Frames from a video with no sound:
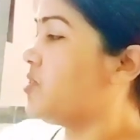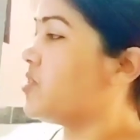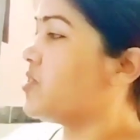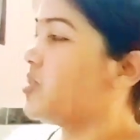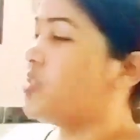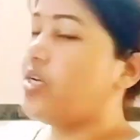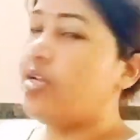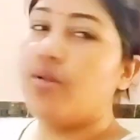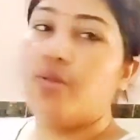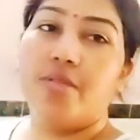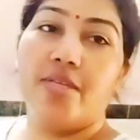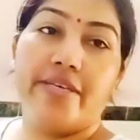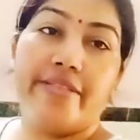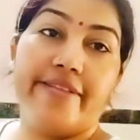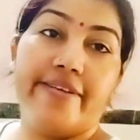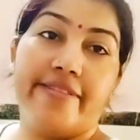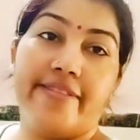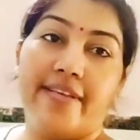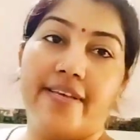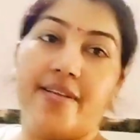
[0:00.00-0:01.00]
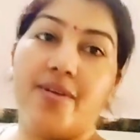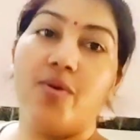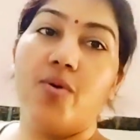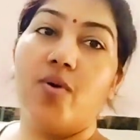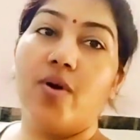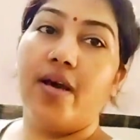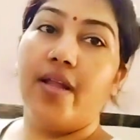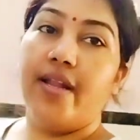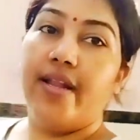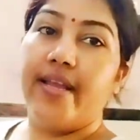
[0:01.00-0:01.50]
तो चलो दे देते हैं इनको
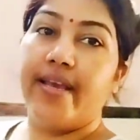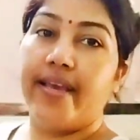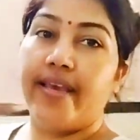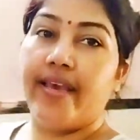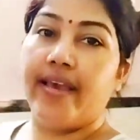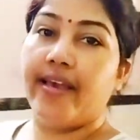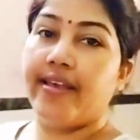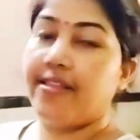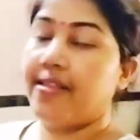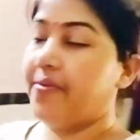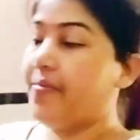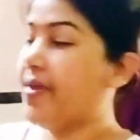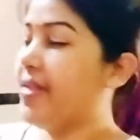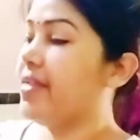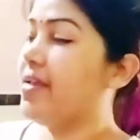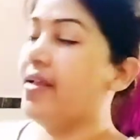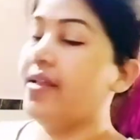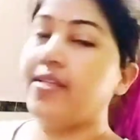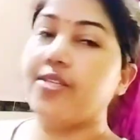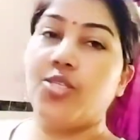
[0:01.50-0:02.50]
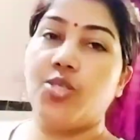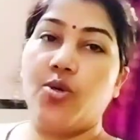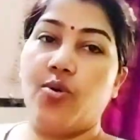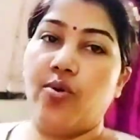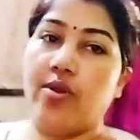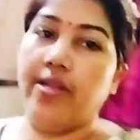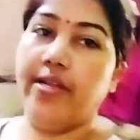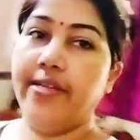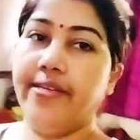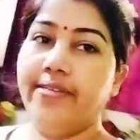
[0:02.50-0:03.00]
कल लेके आई थी मैं इनके लिए
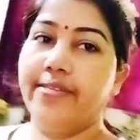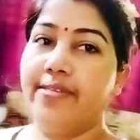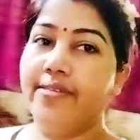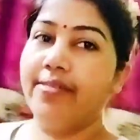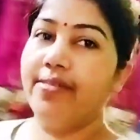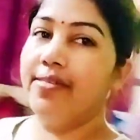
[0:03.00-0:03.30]
चॉकलेट